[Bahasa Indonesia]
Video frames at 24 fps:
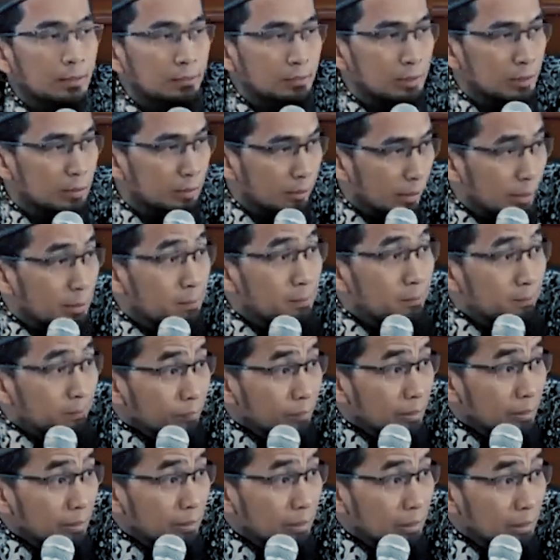ganti dengan
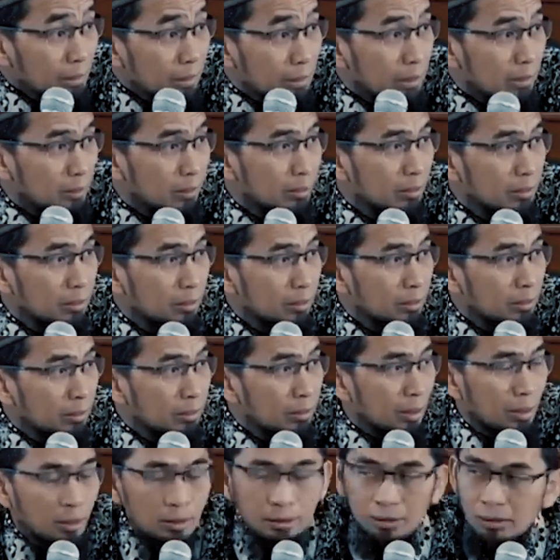i.
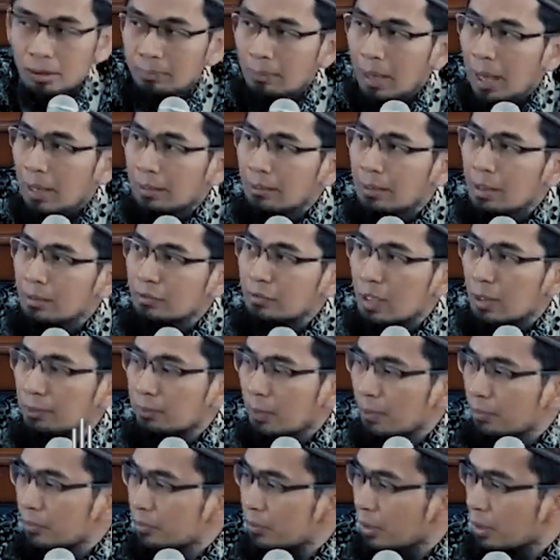Ya, nama anda
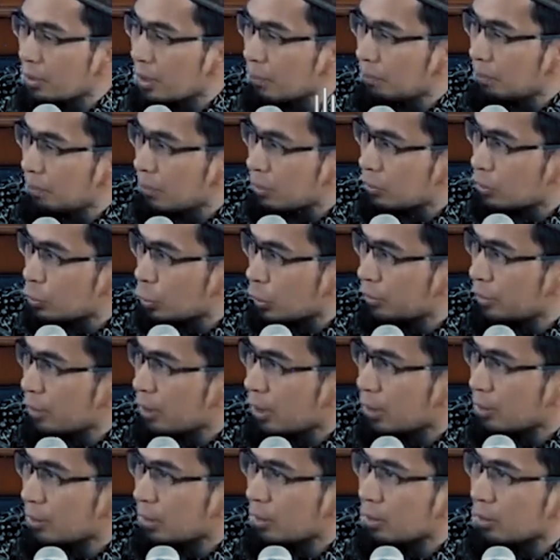siapa misalnya ada Pak
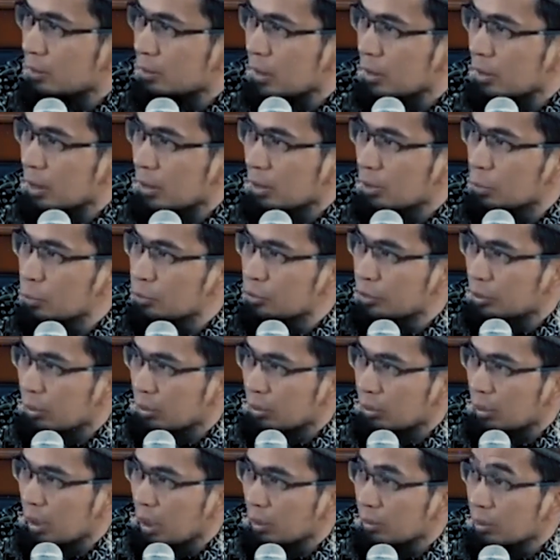Surya dari Tanah Kusir,
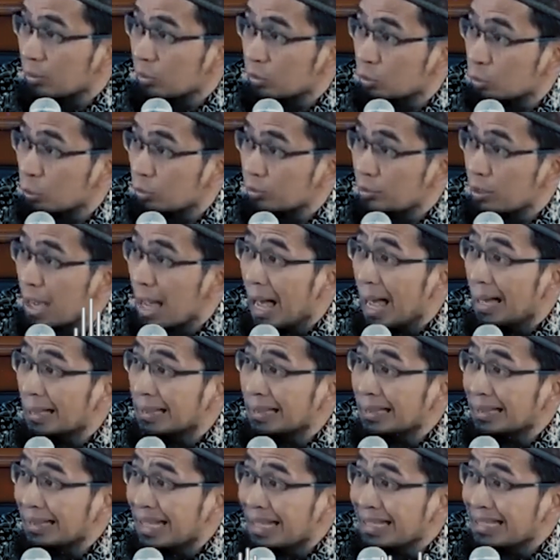anak Surya
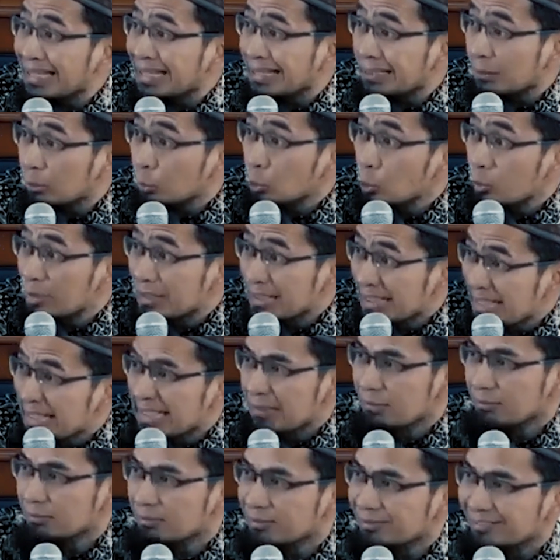Al Tanah Kusir.
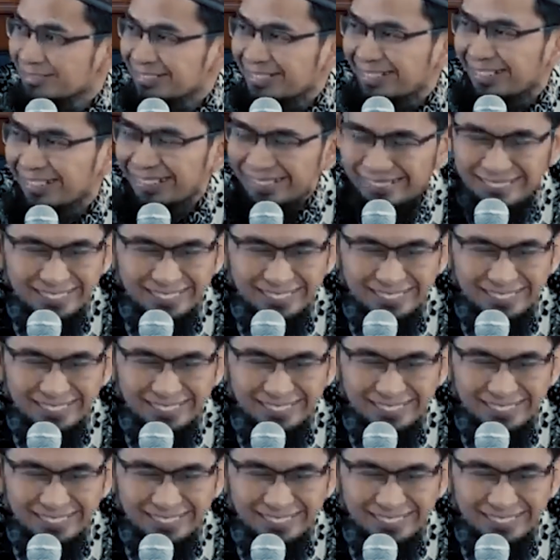Ya.